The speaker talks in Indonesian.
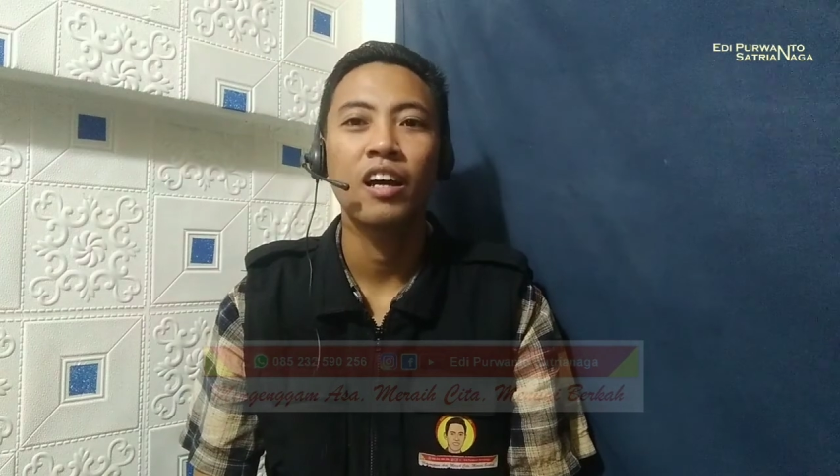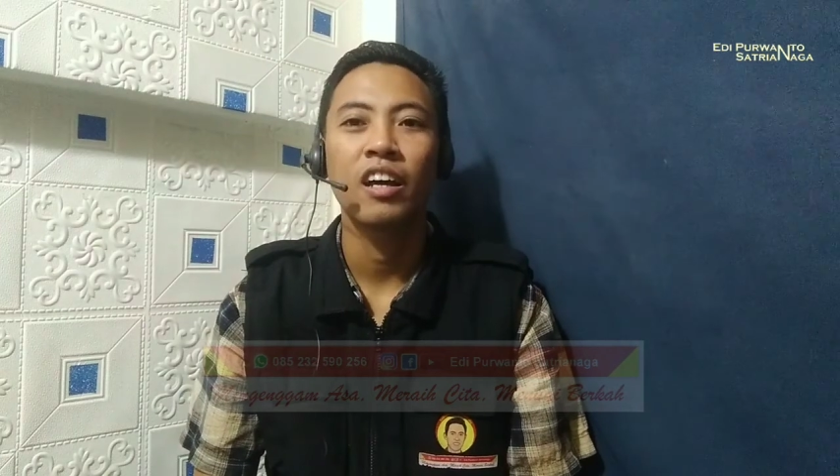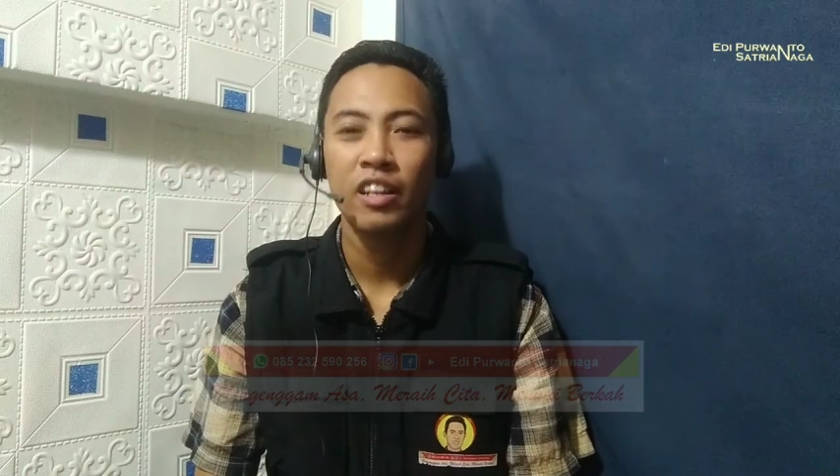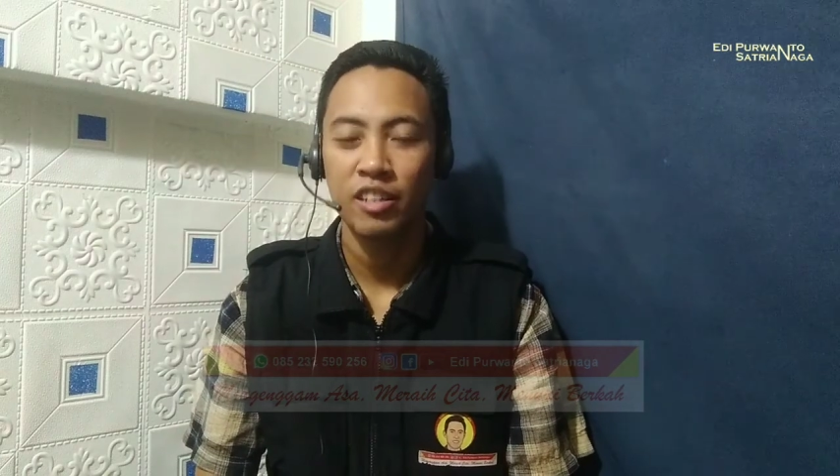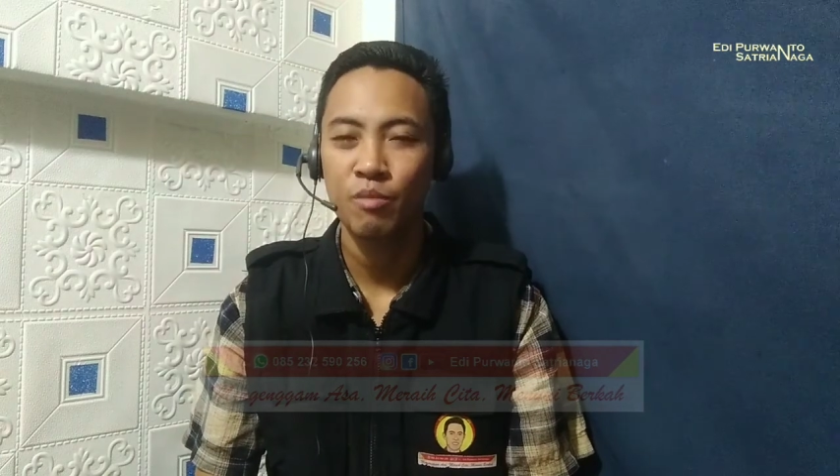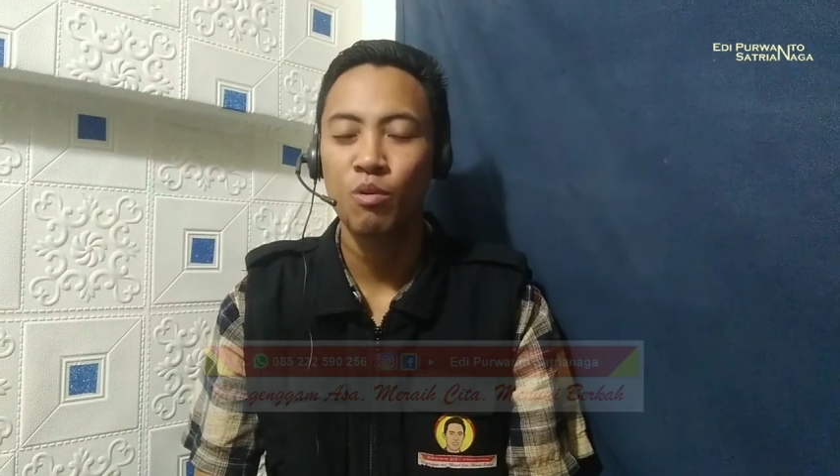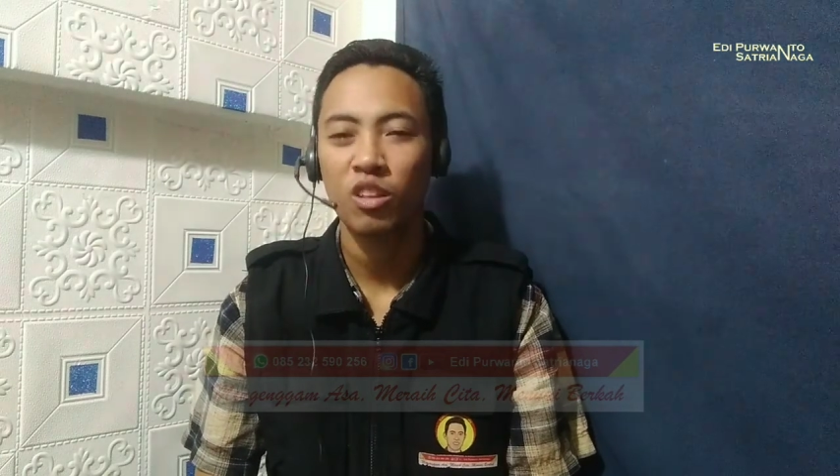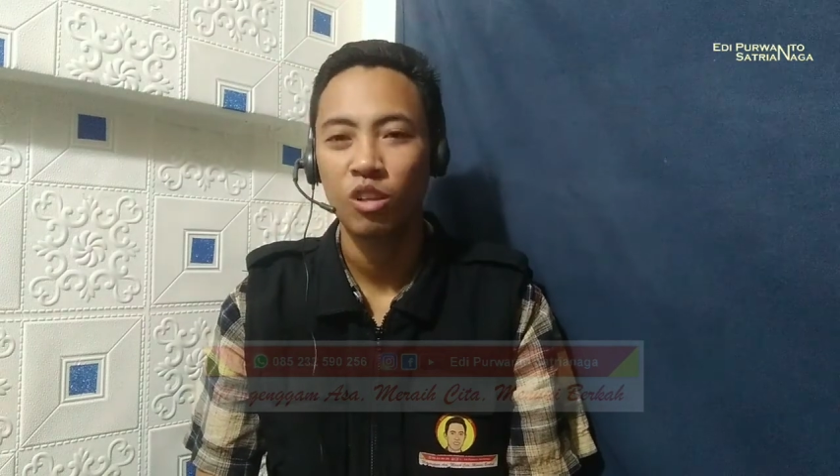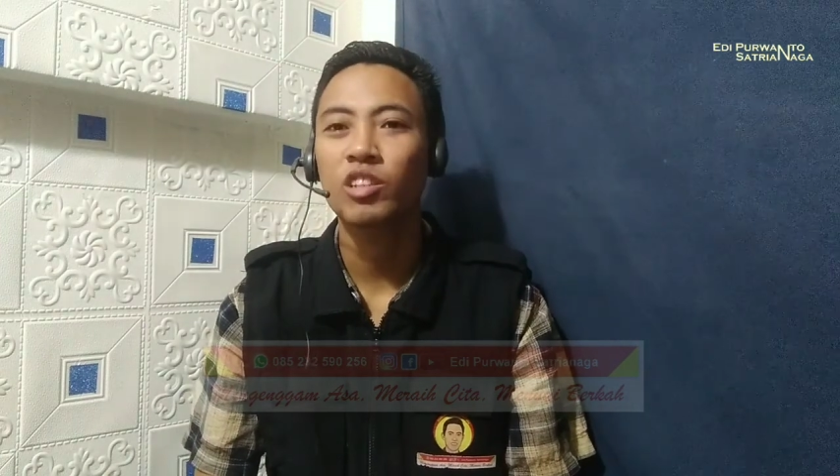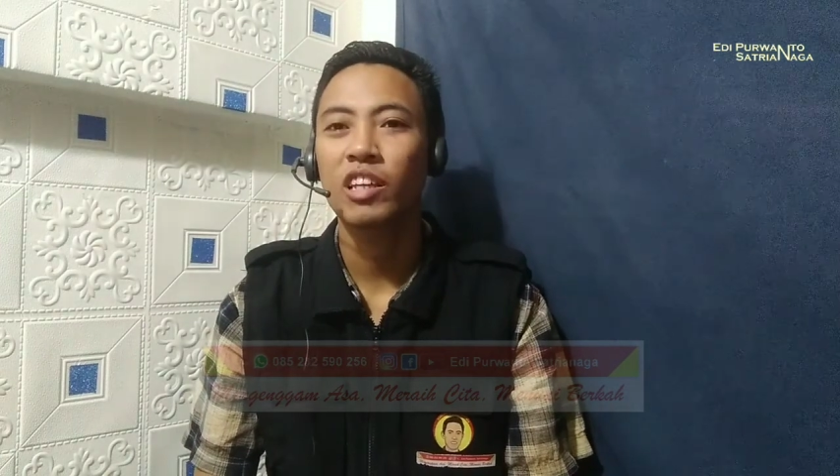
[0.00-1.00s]
Edi
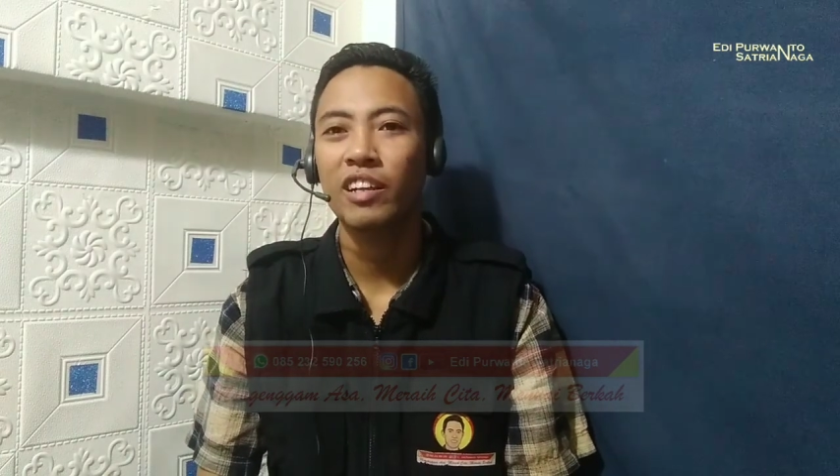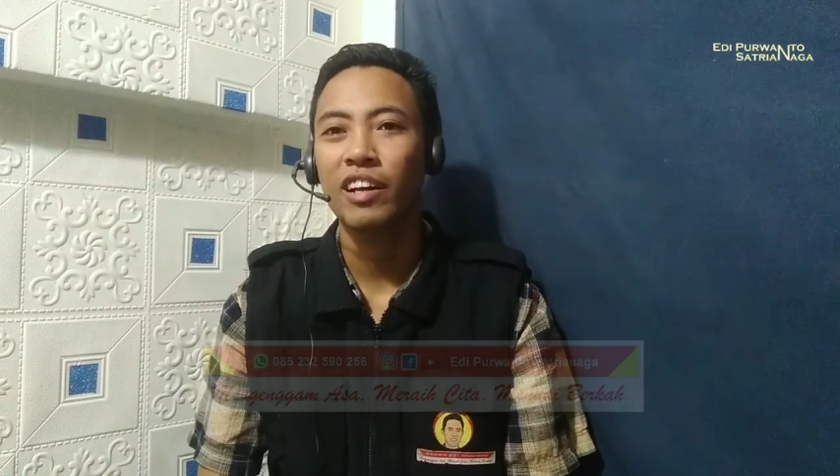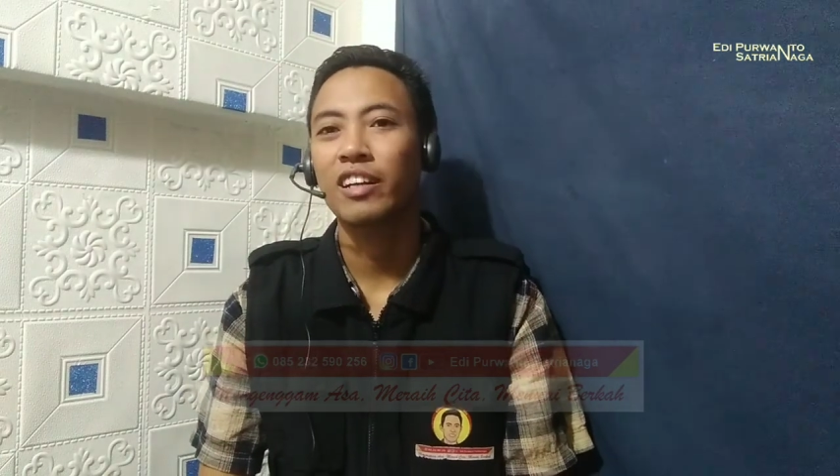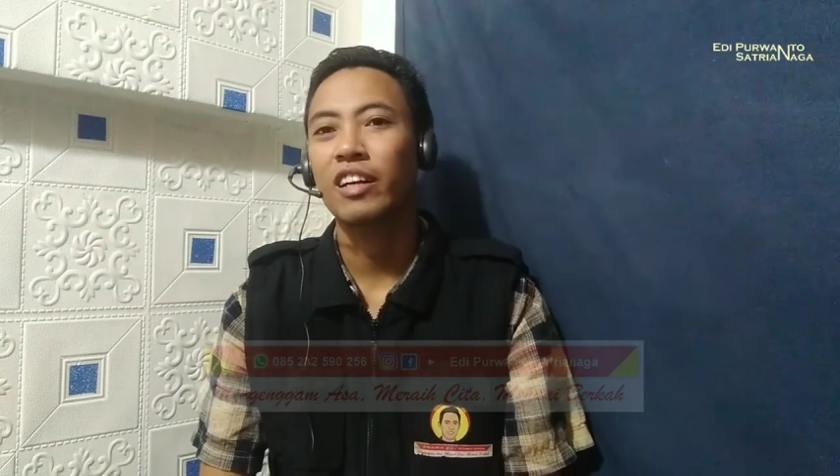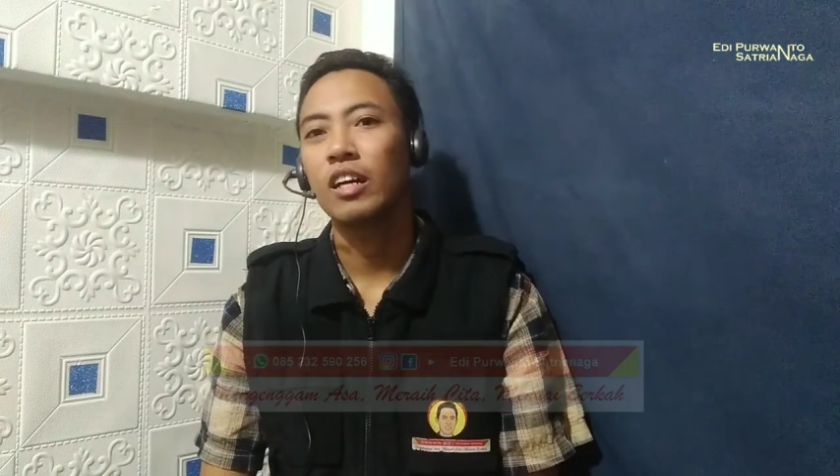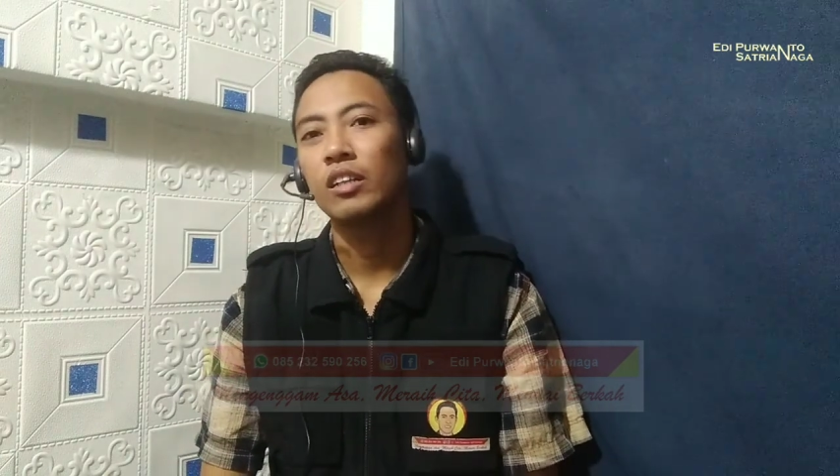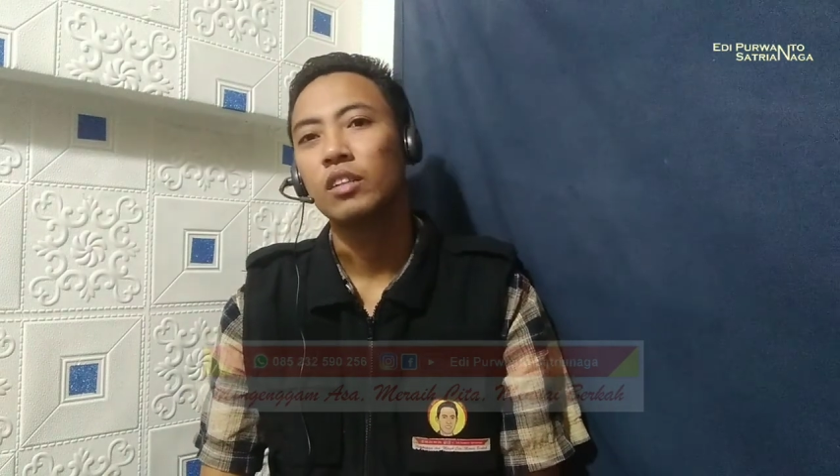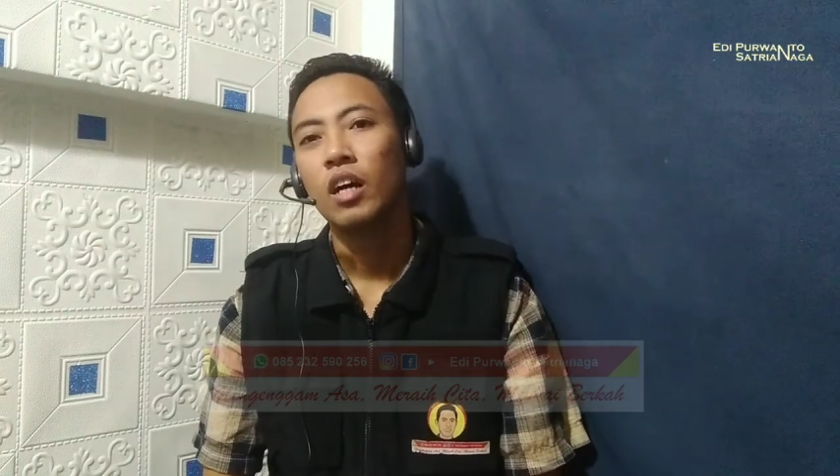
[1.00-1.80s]
Puranto Satria Naga